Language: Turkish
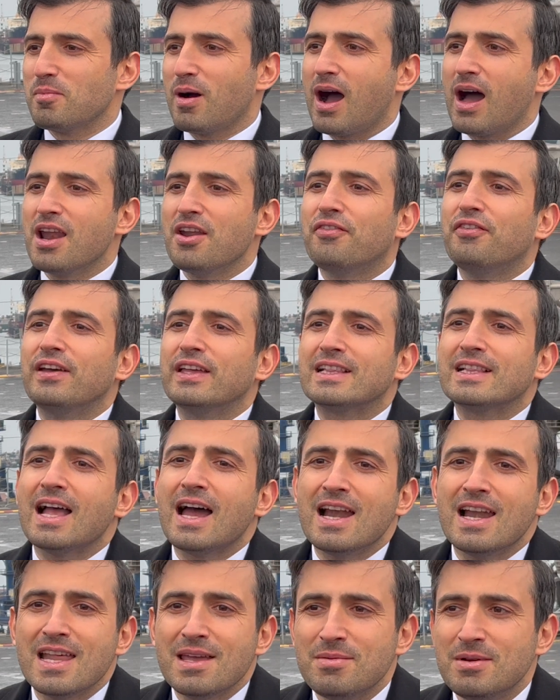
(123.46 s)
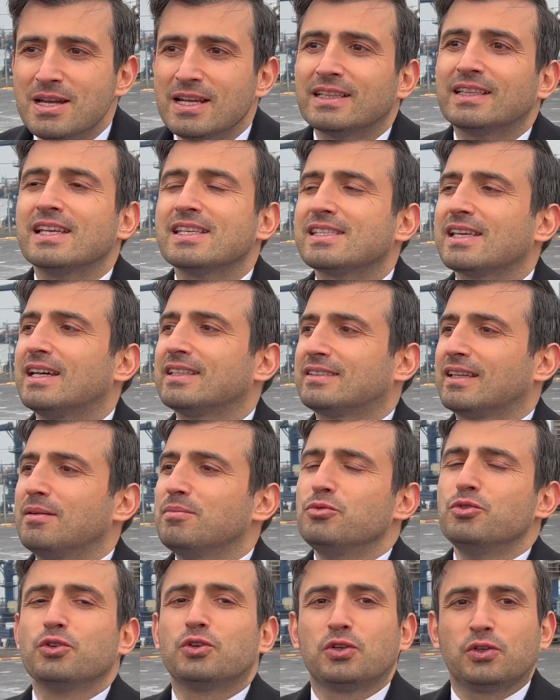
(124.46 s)
marifetlerle birlikte
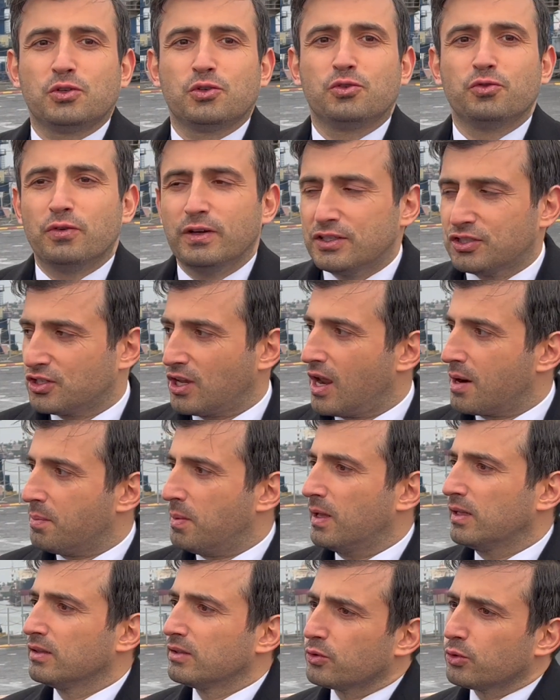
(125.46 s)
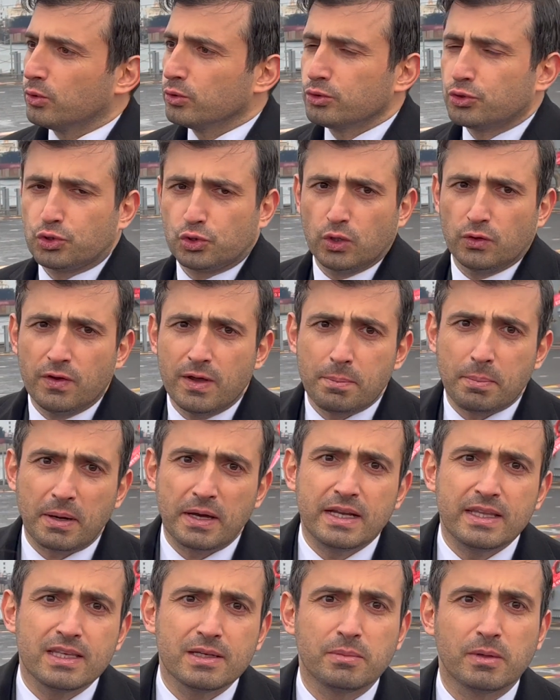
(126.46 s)
zaten büyük kuvvet çarpanları oluşuyor ve
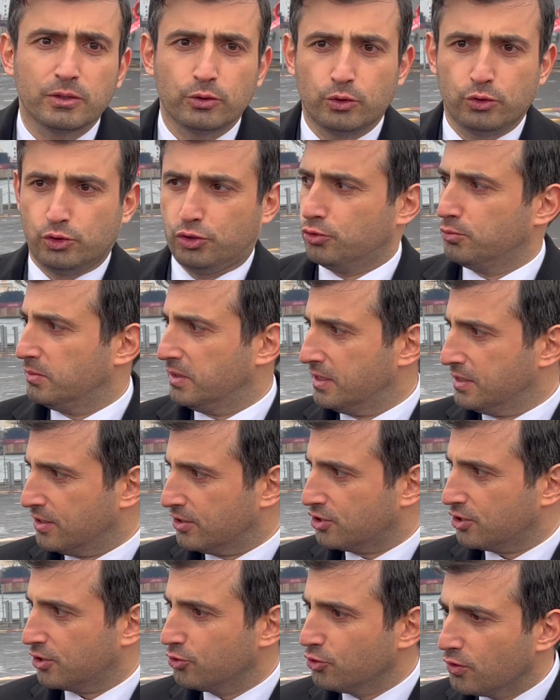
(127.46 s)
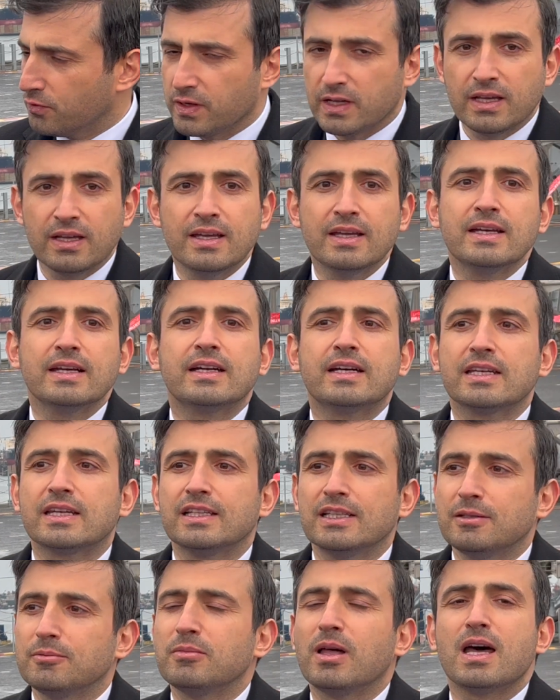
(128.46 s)
paradigma dönüşümleri yaşanıyor ve
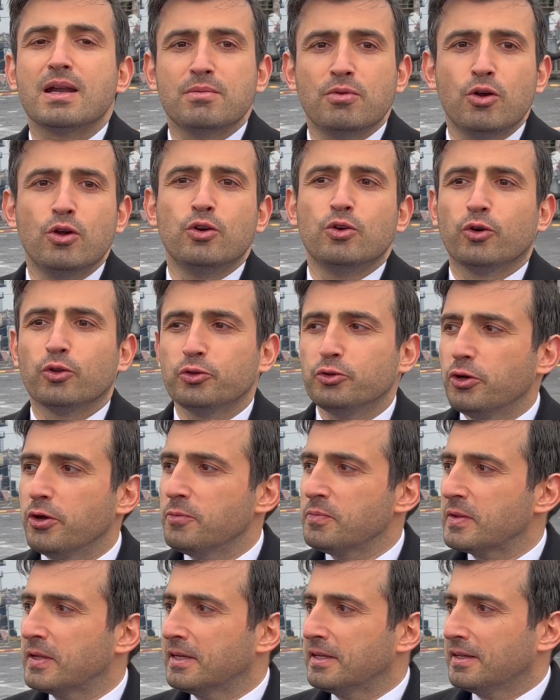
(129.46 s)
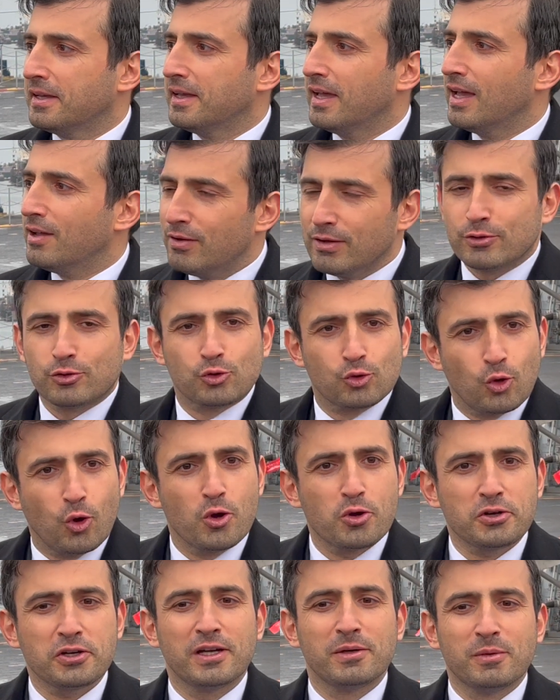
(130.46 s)
kırılımlar böyle oluyor. Evet
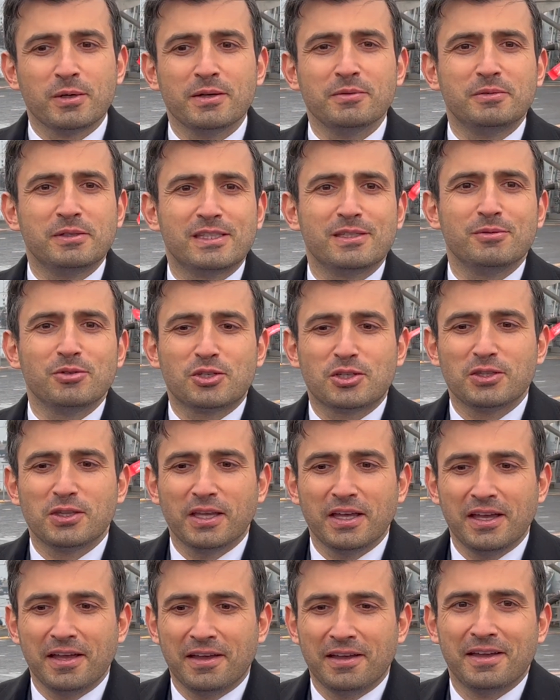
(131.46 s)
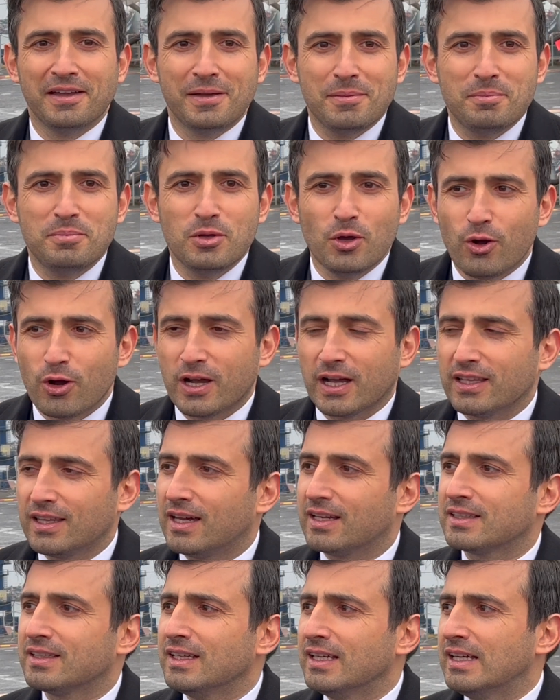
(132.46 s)
zor ama bizim için de e, bir o
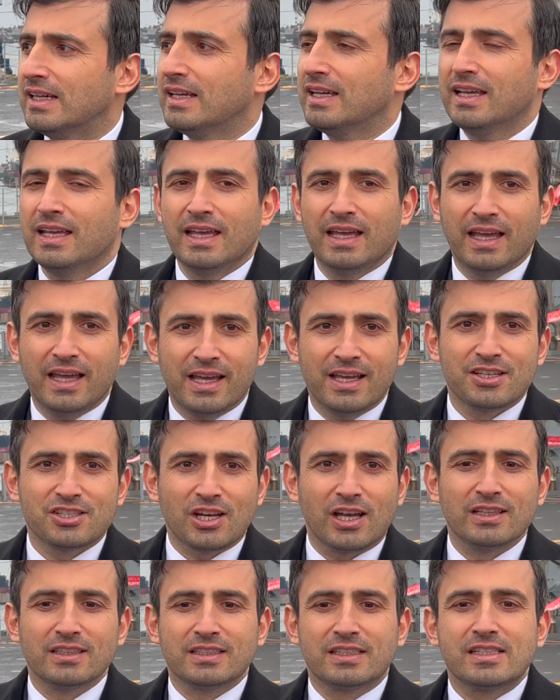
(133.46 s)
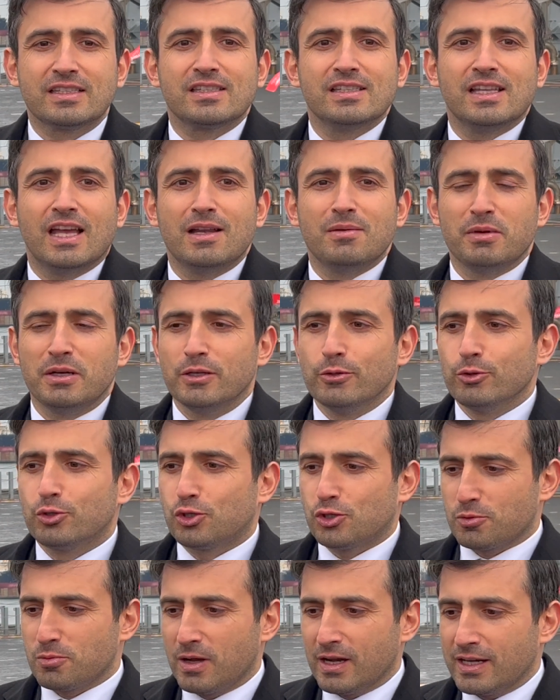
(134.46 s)
kadar da heyecanlı Kızıl Elma'yı
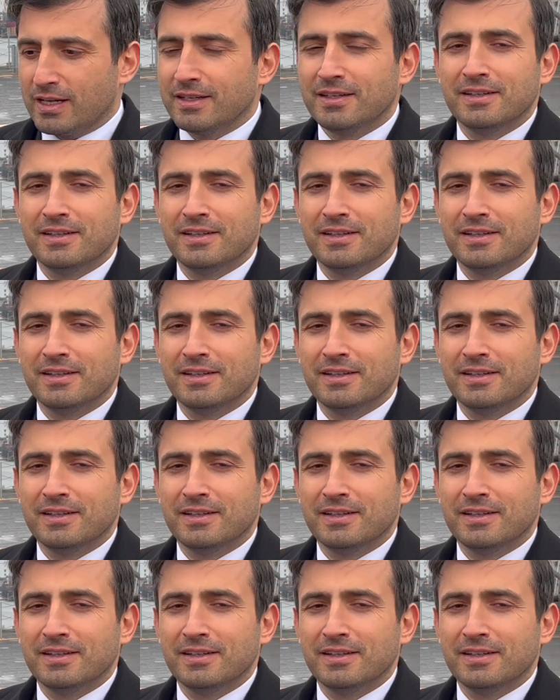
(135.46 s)
uçurmak